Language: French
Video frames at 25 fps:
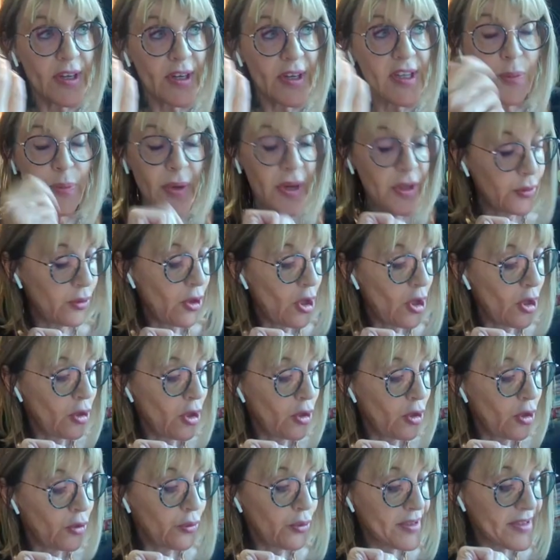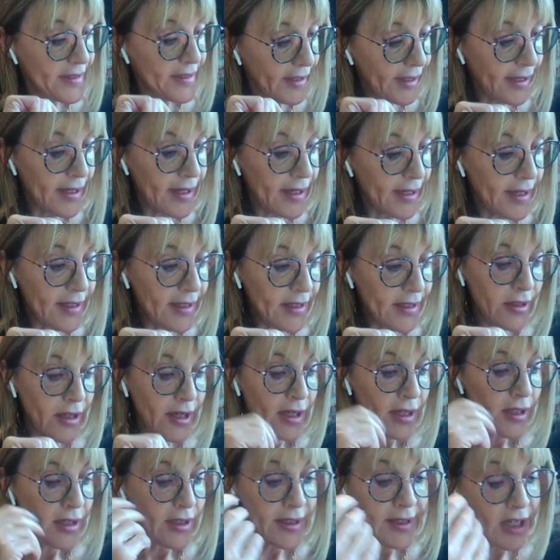dans le respect de, cette
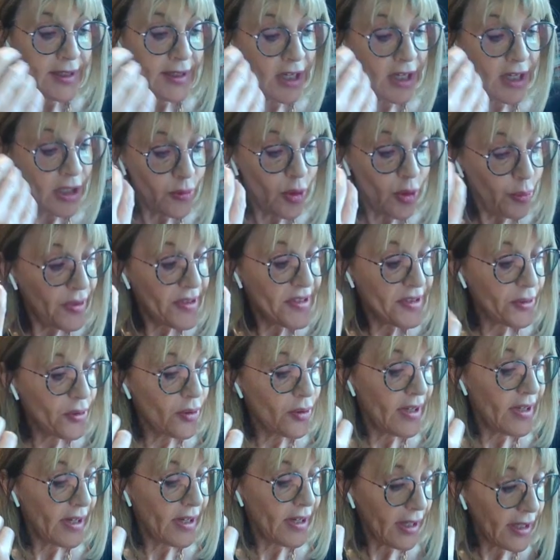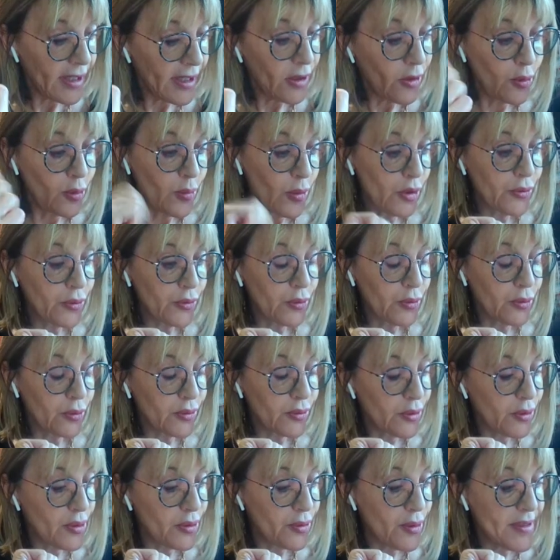règle également, puisque les
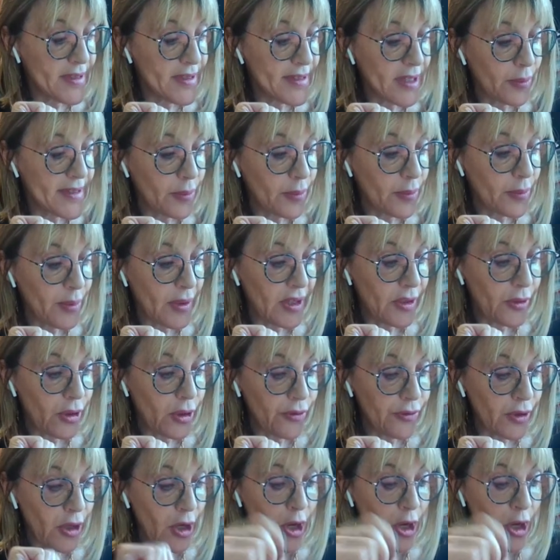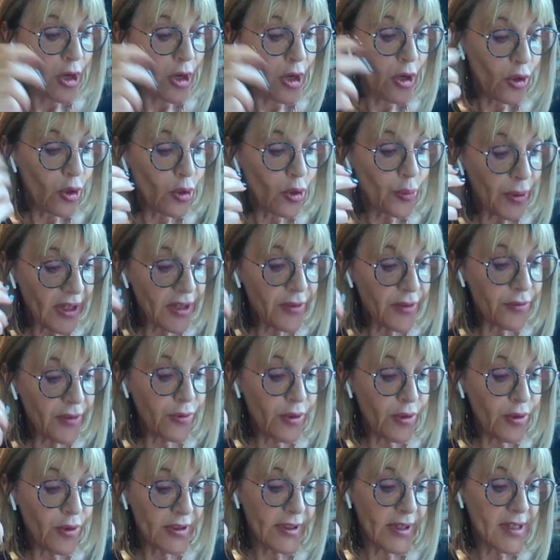règlements donc, de, ces appels d'offres
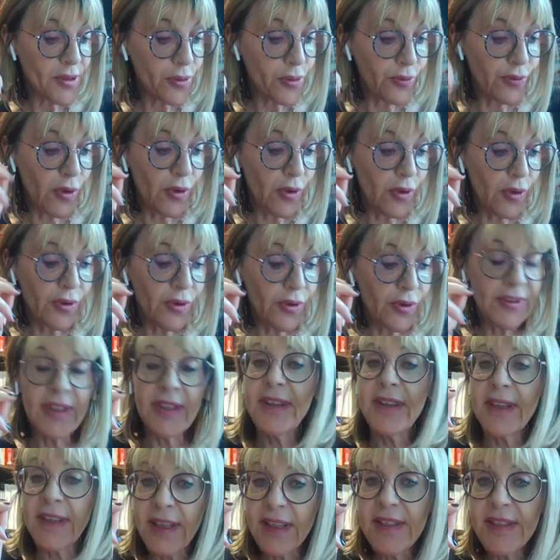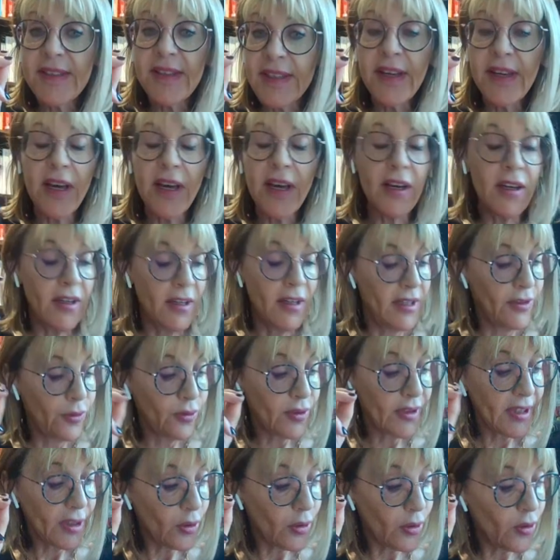euh, prévoient très souvent des, des
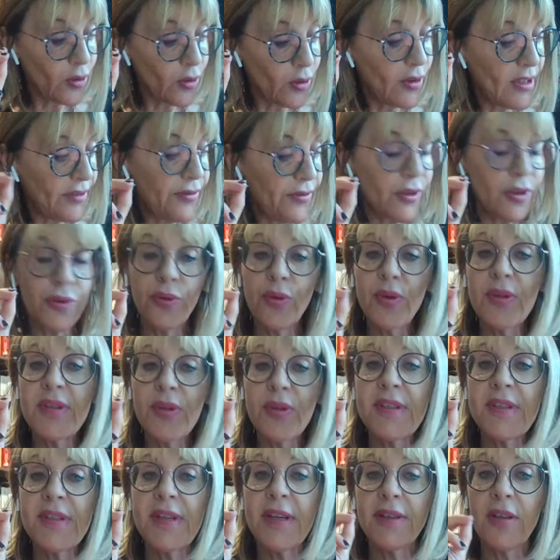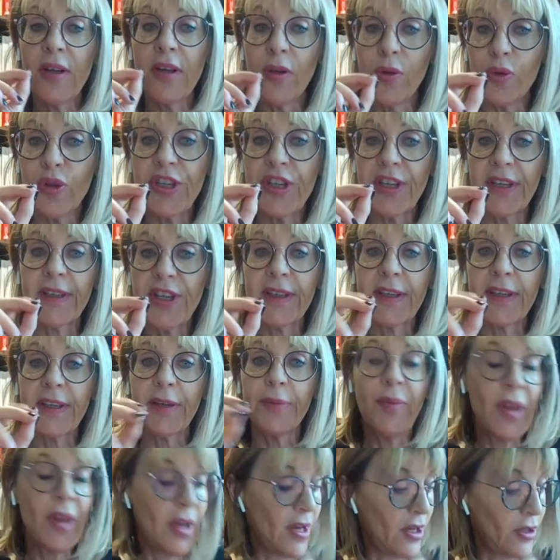critères donc, qui relèvent de cette
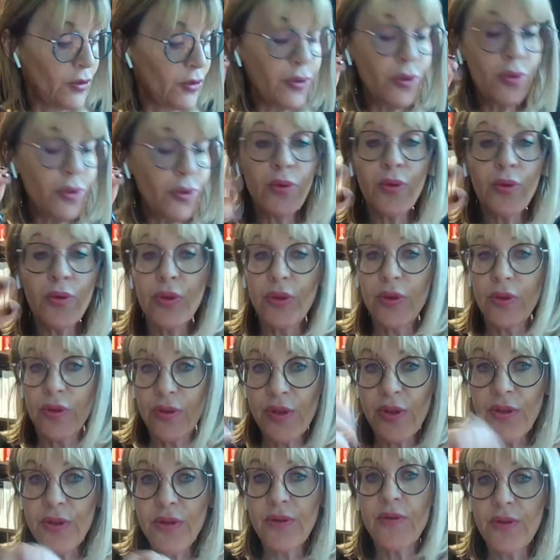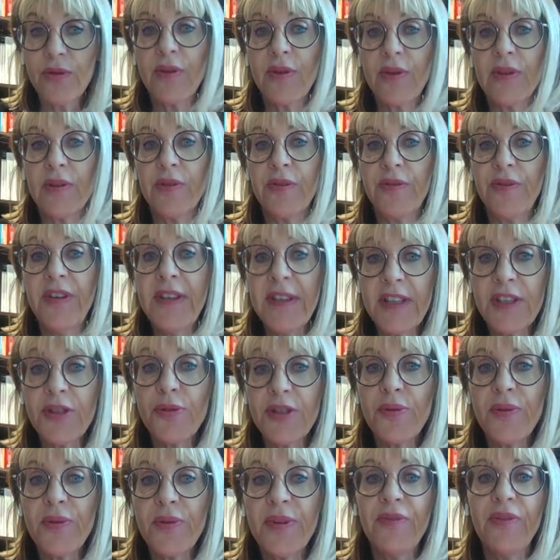logique. Donc,
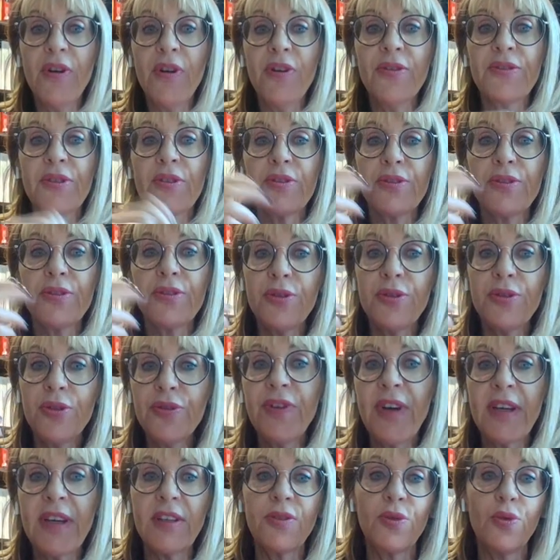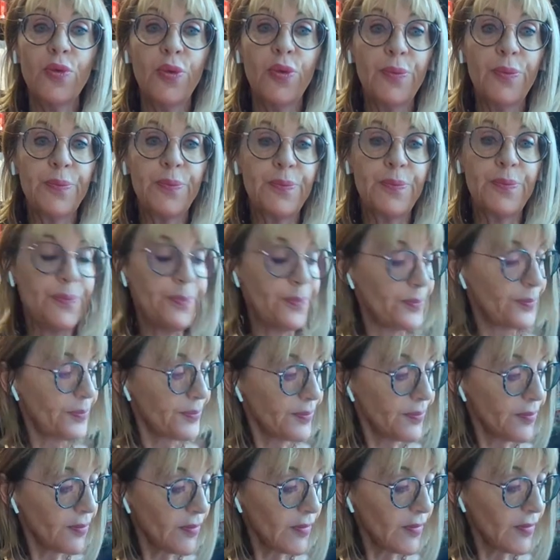vignette suivante, de facto,
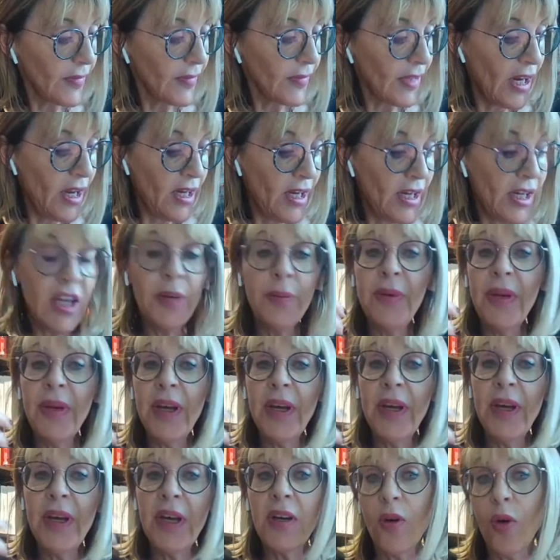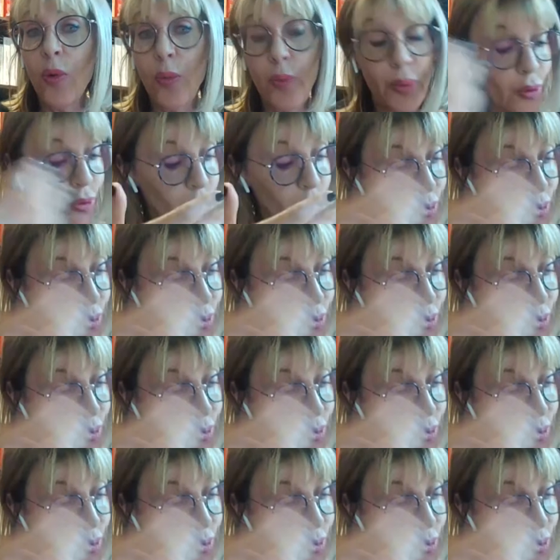eh bien,